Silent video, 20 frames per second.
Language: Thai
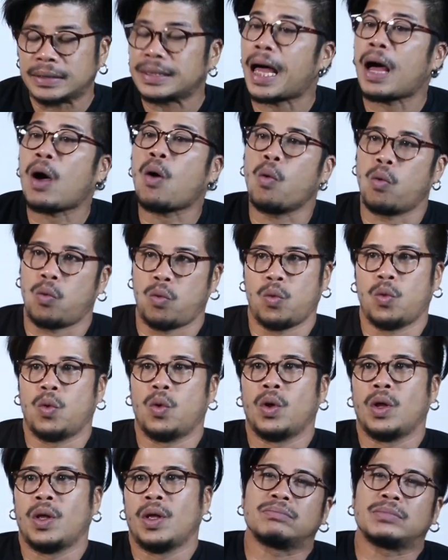เศร้า
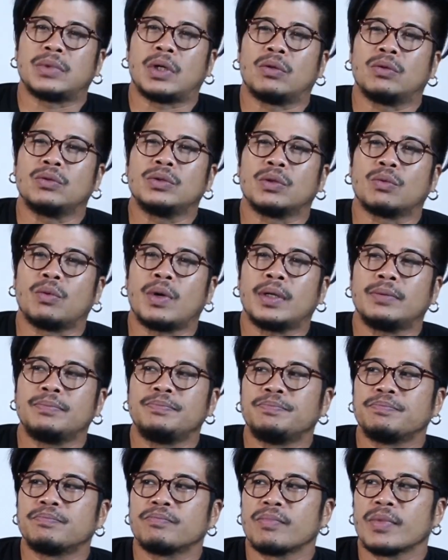เรารู้สึกว่า
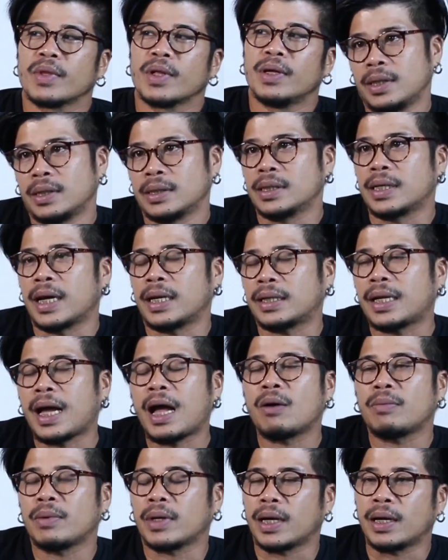การ
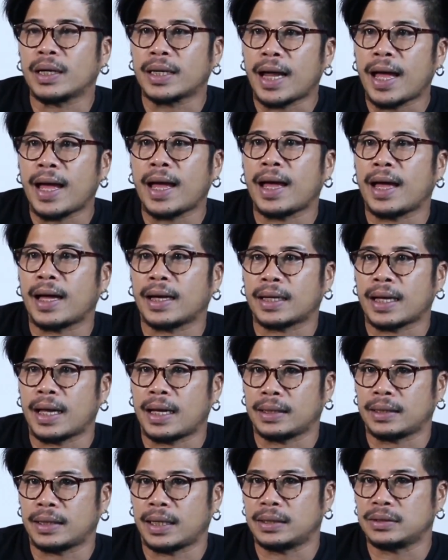ก้าวไปข้างหน้า
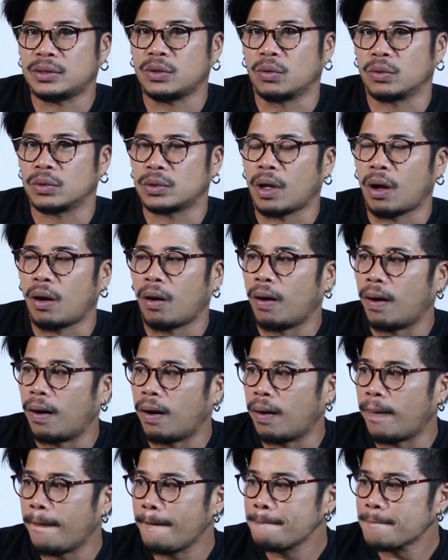การการส่งต่อ
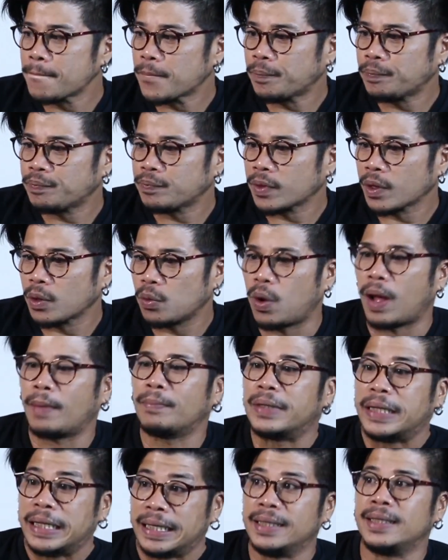ควา
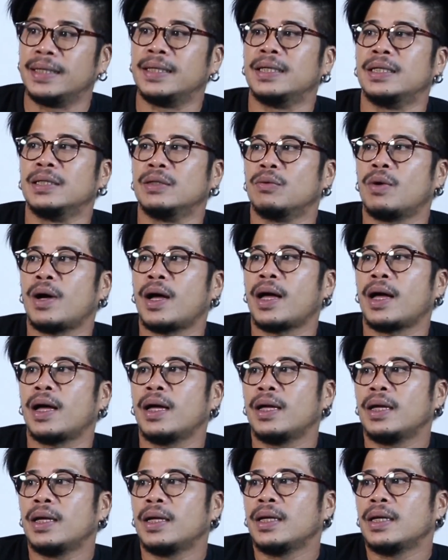มดีหรือว่า
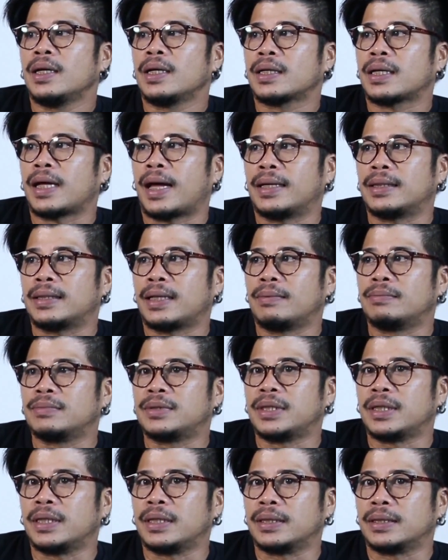การ
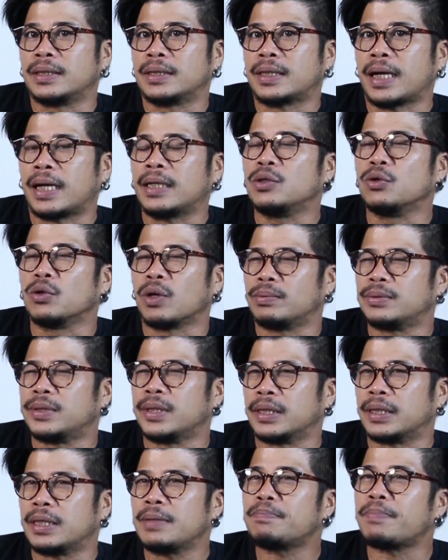ทำสิ่งการอยู่กับ
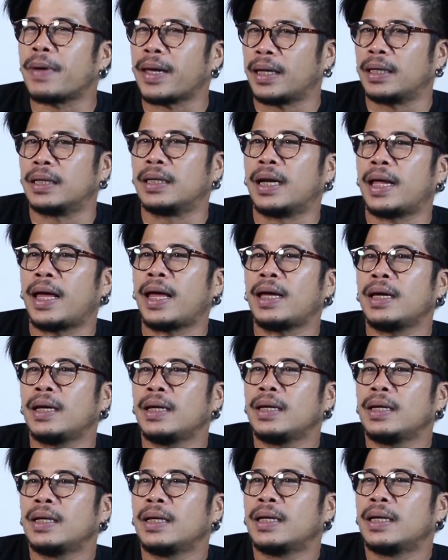สิ่งที่เป็น และ
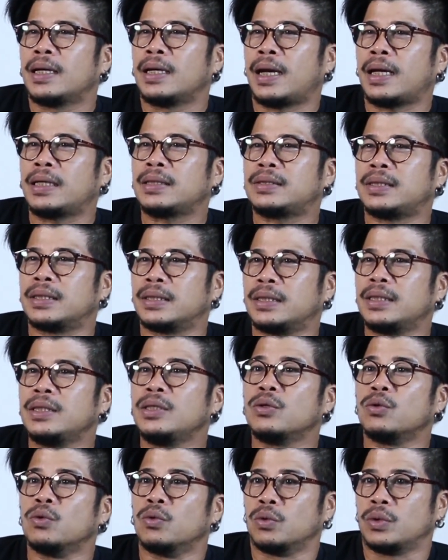และสิ่งที่
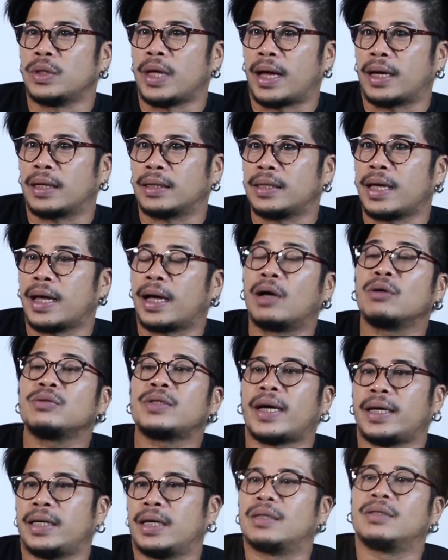อยู่อย่างอย่างเข้า
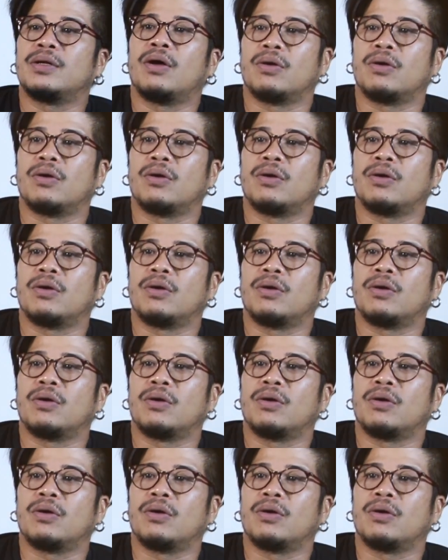ใจอย่าง